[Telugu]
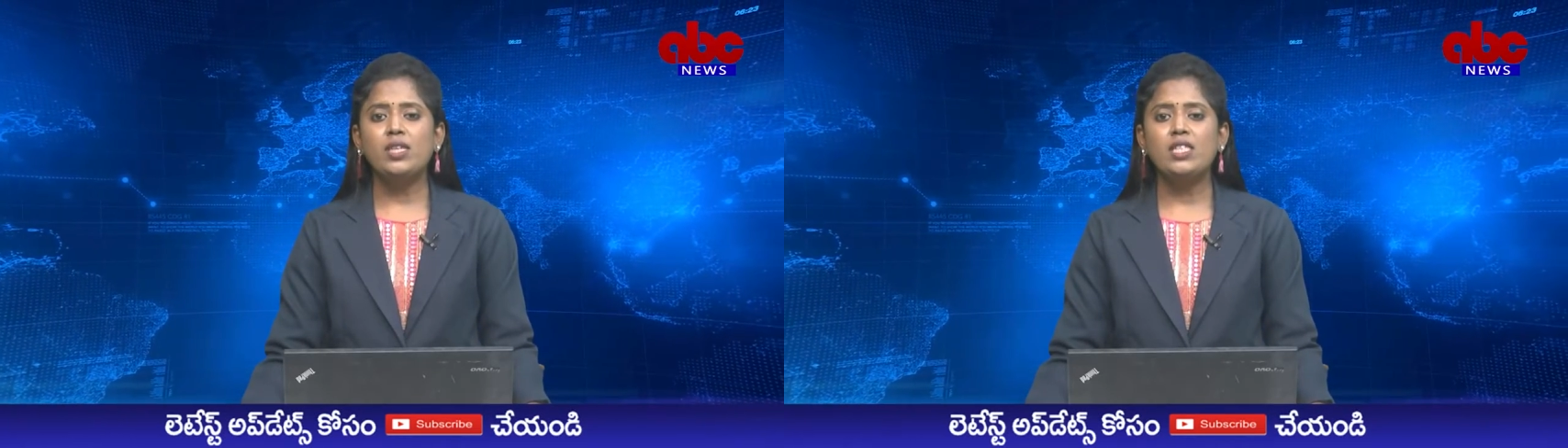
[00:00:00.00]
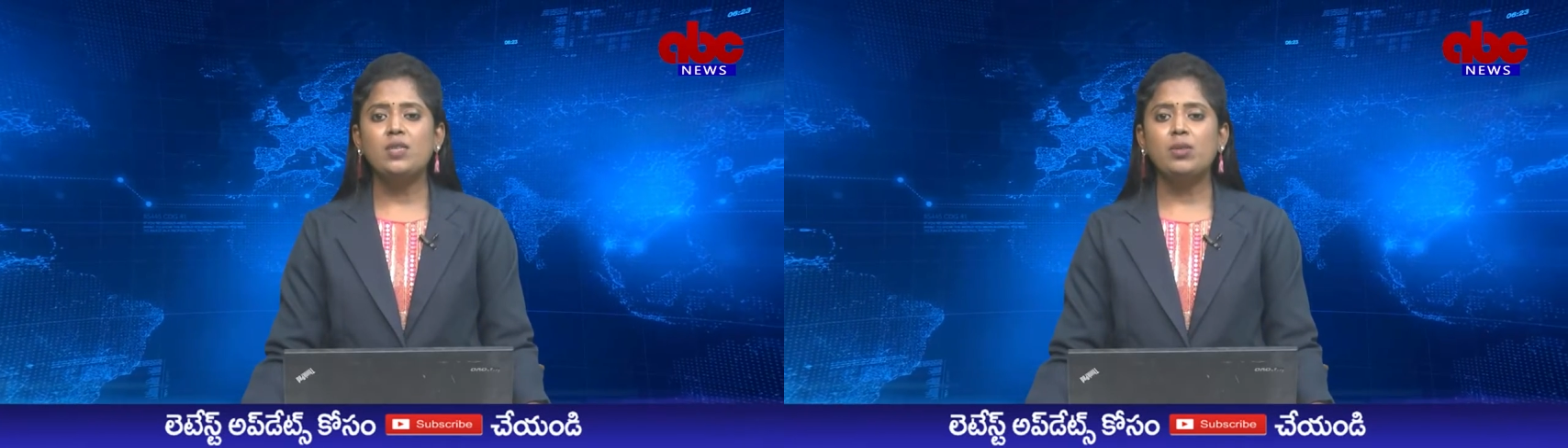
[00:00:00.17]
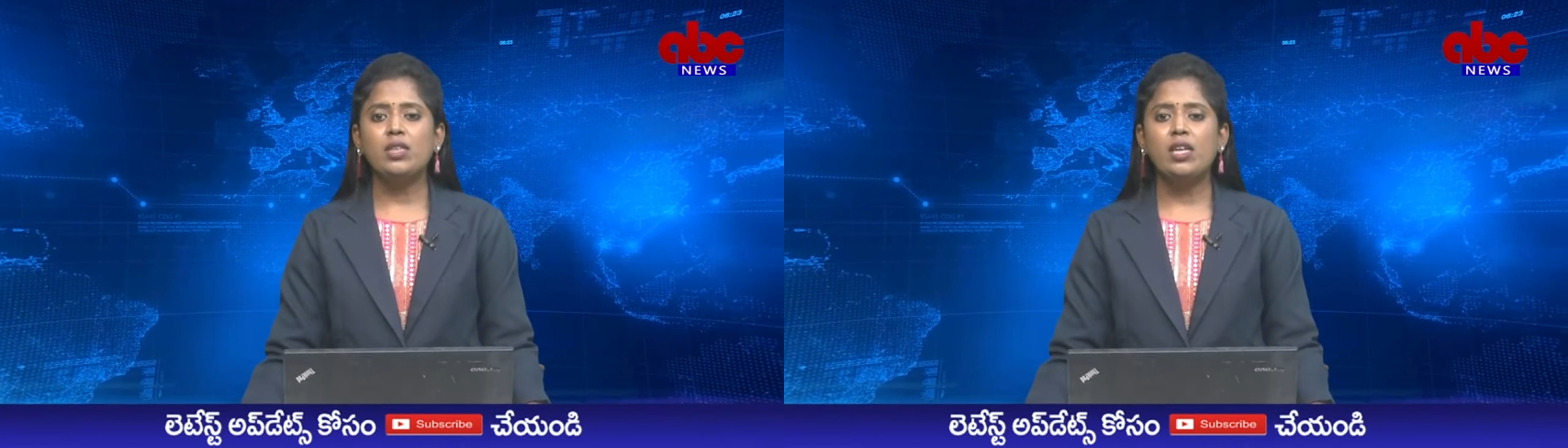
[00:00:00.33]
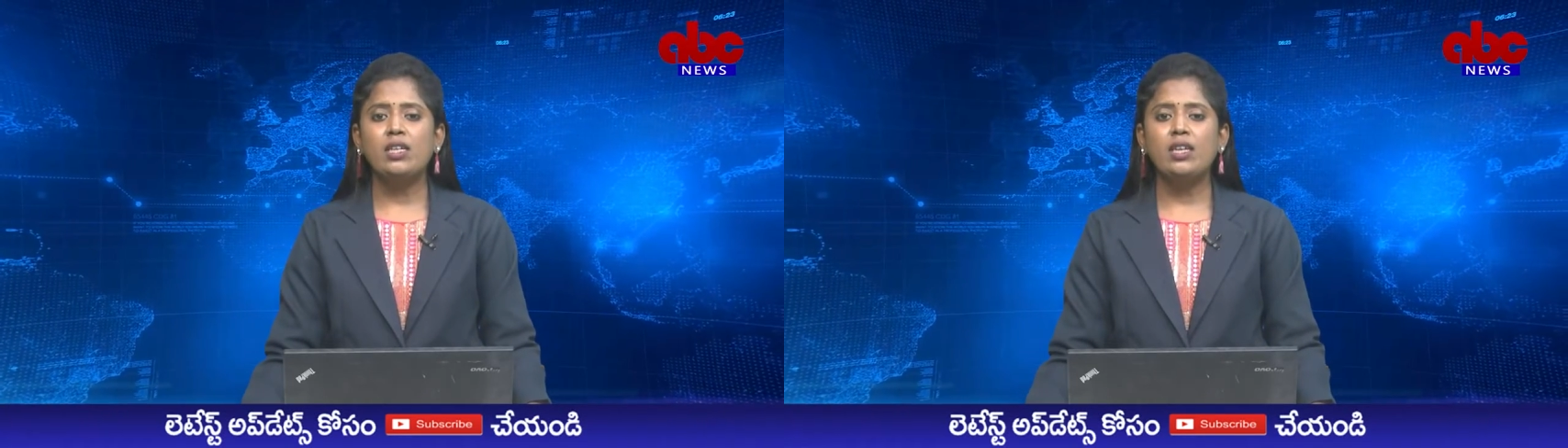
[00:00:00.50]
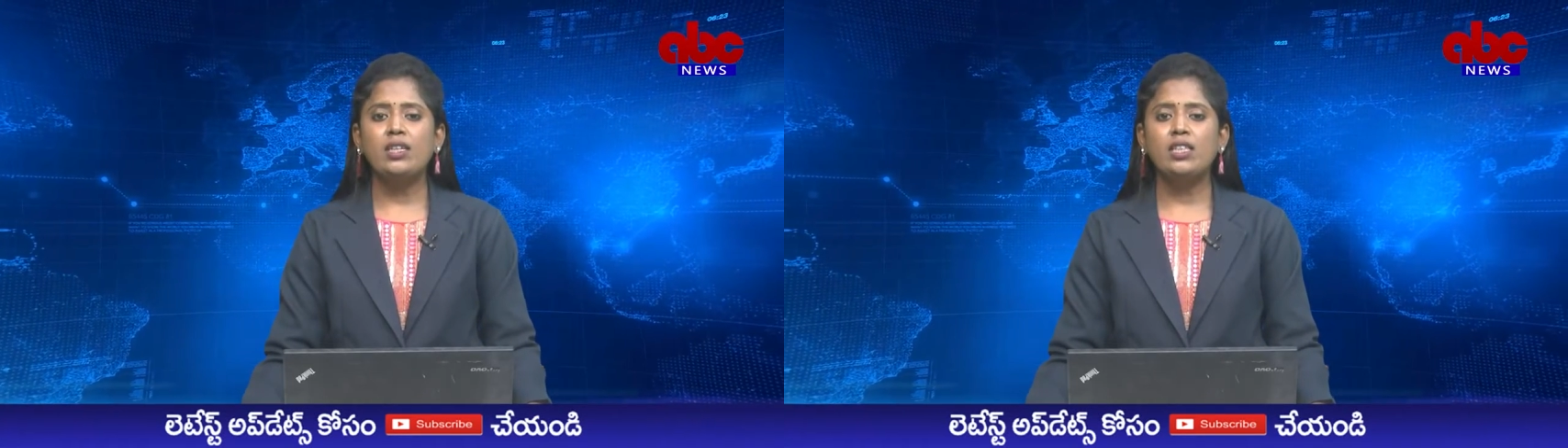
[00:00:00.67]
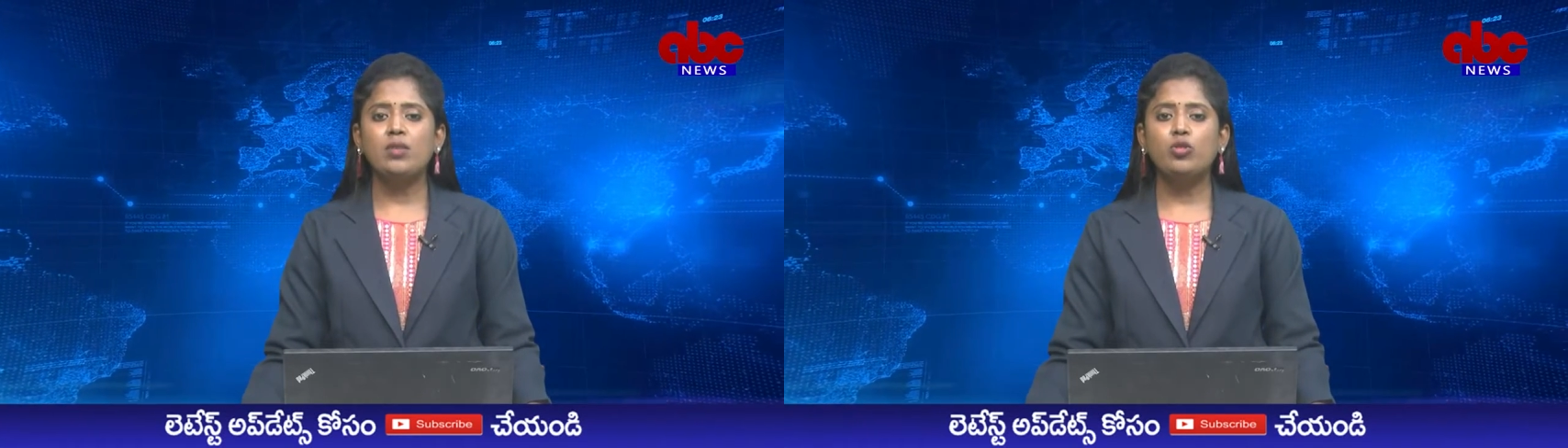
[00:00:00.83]
దేశ ప్రధాని
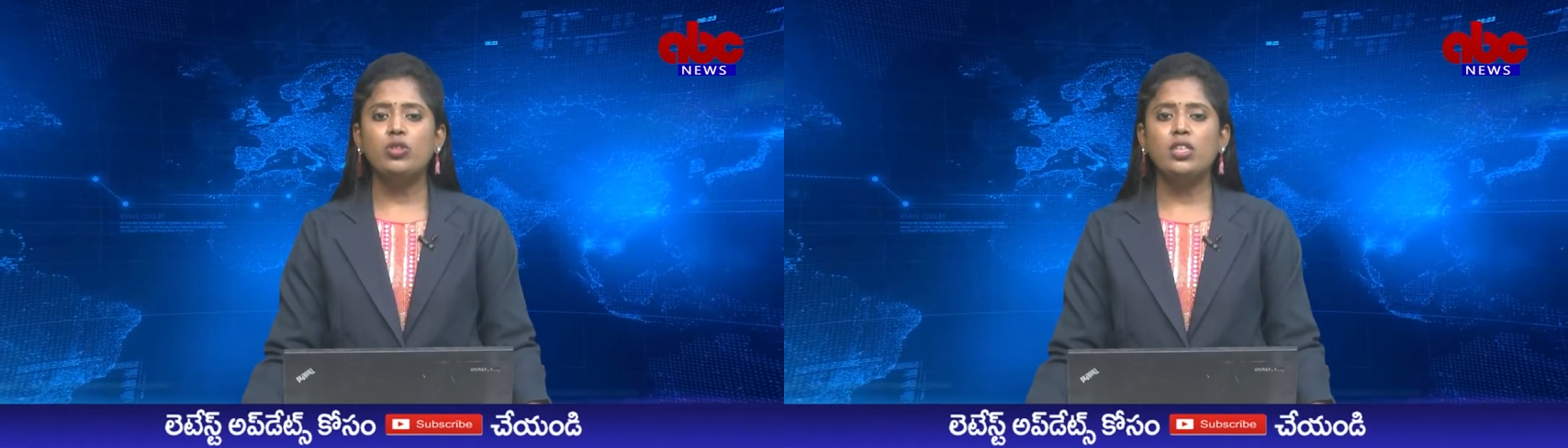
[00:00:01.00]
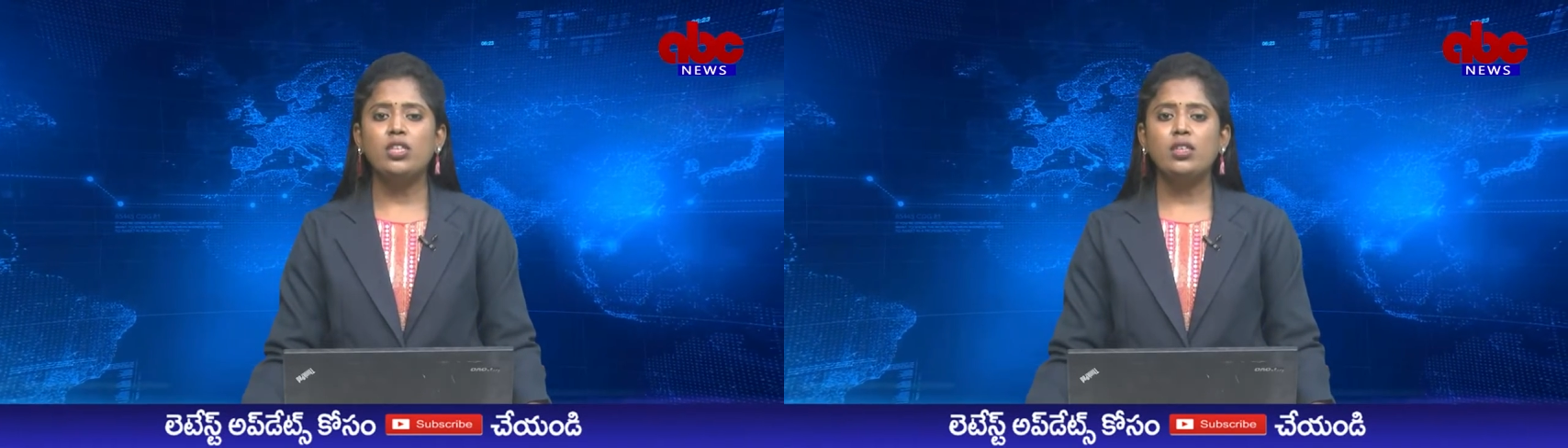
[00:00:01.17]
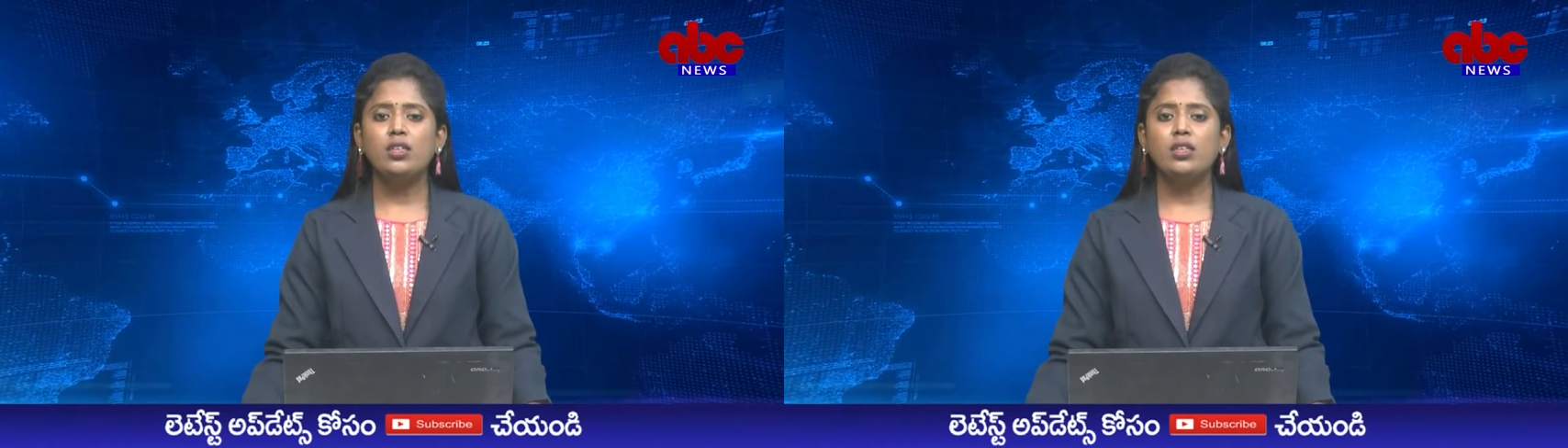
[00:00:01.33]
నరేంద్ర మోదీ